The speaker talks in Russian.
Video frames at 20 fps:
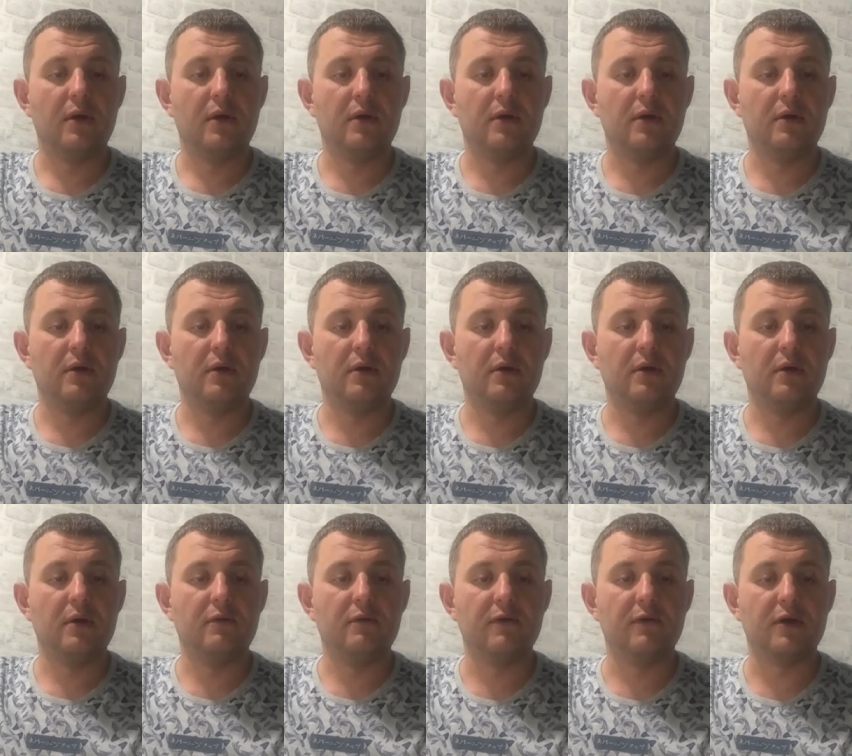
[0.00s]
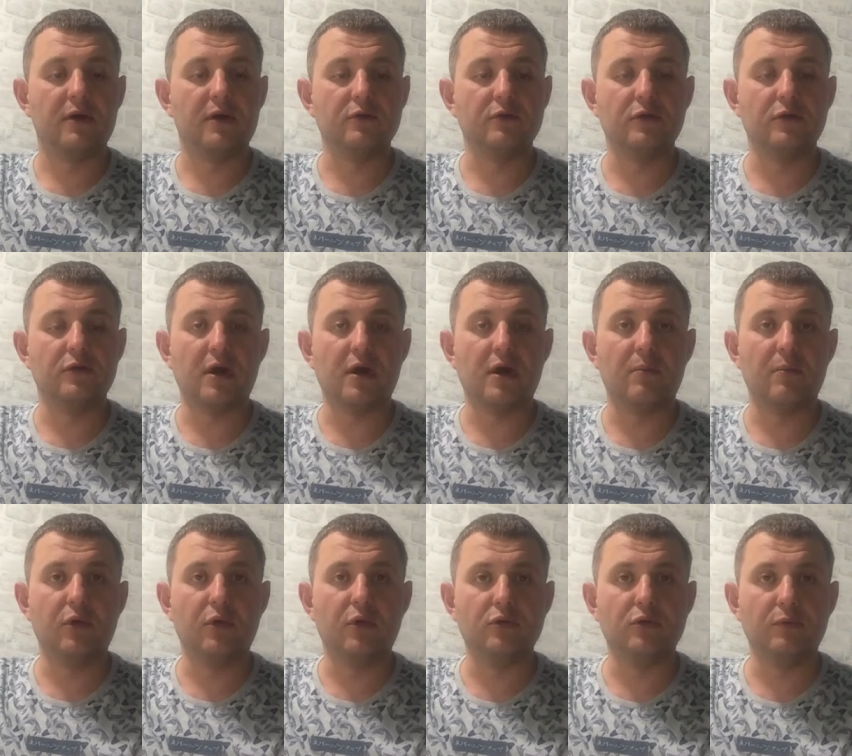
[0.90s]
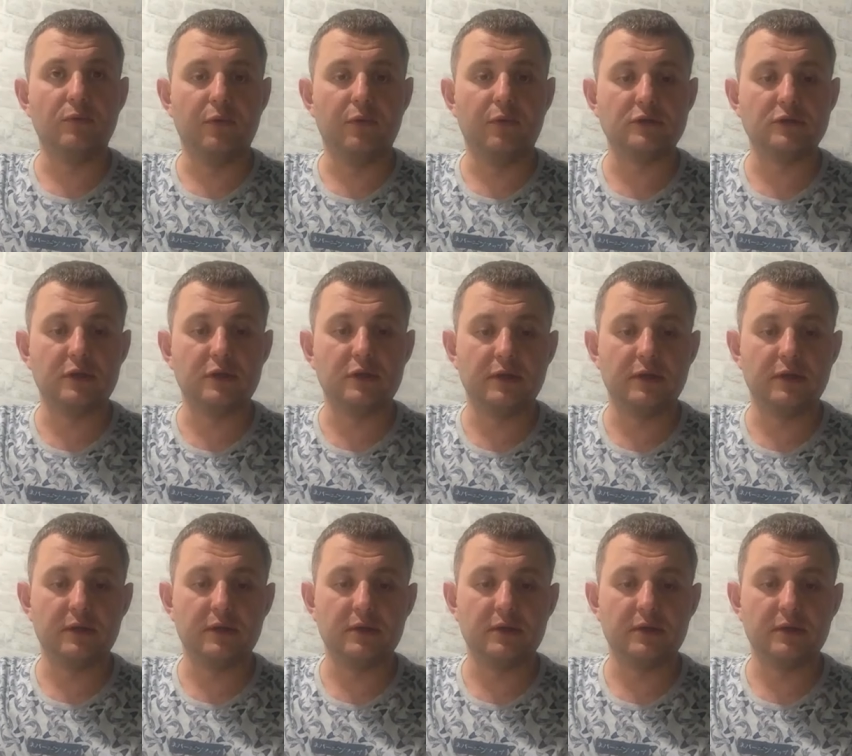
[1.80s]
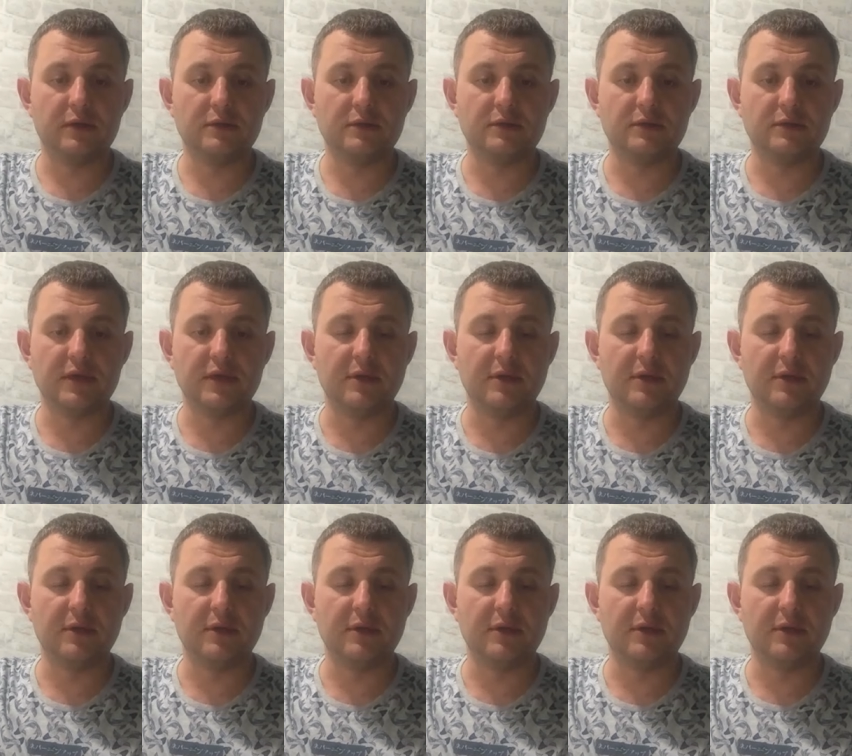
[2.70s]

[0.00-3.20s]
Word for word: э, выходу на работу после